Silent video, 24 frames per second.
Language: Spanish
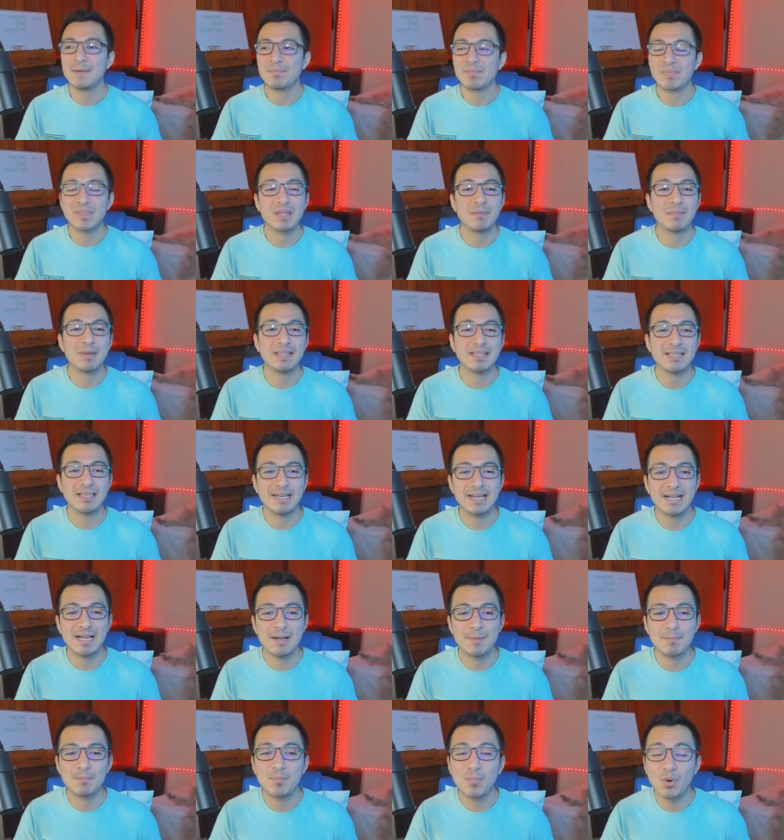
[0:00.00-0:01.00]
de
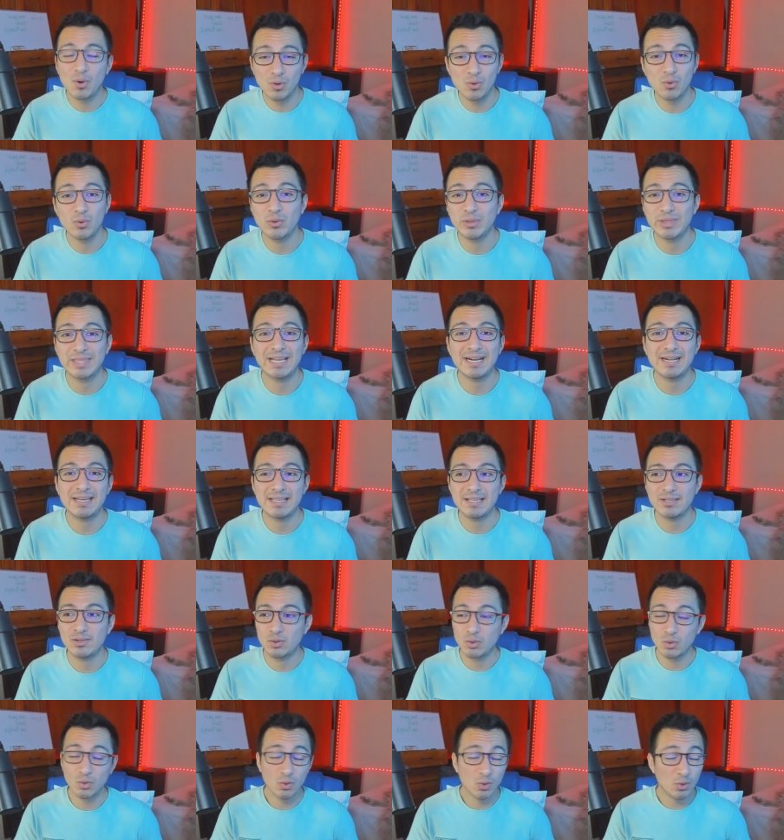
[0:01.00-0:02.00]
manera
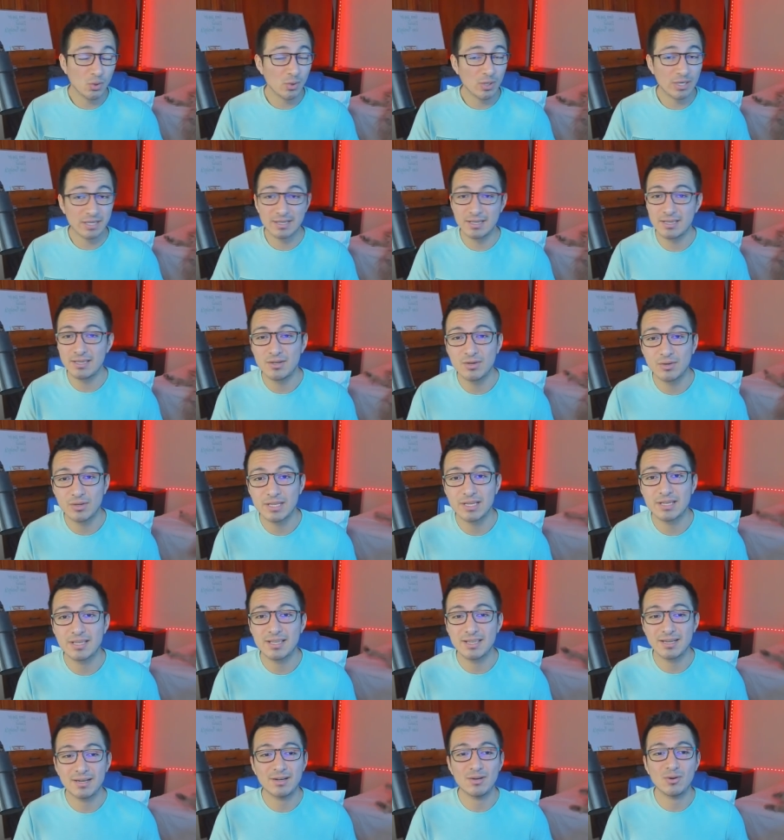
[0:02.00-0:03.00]
voluntaria todo aquello que
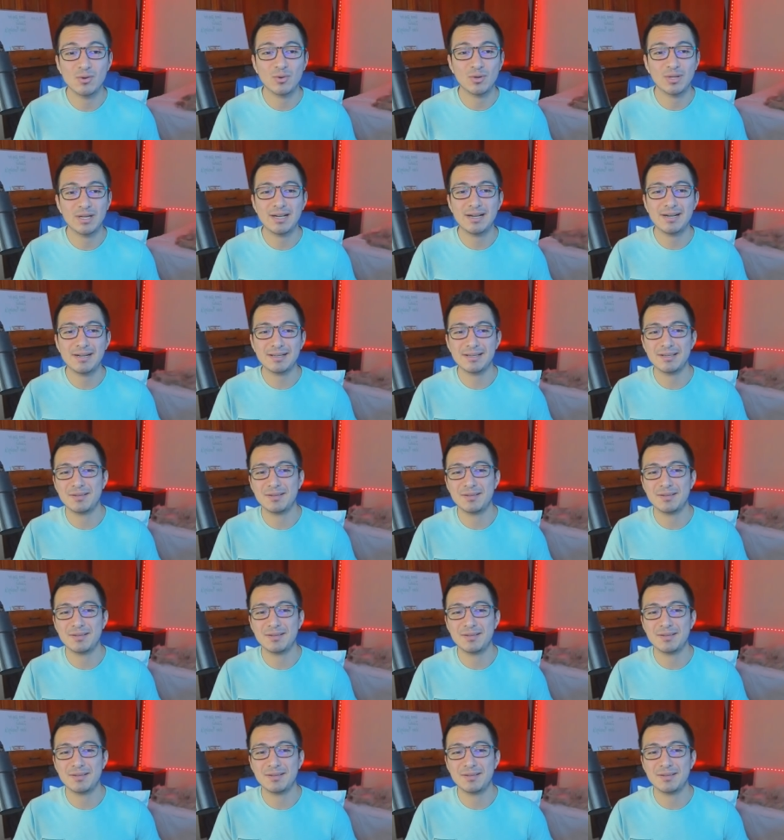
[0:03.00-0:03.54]
quiere lograr.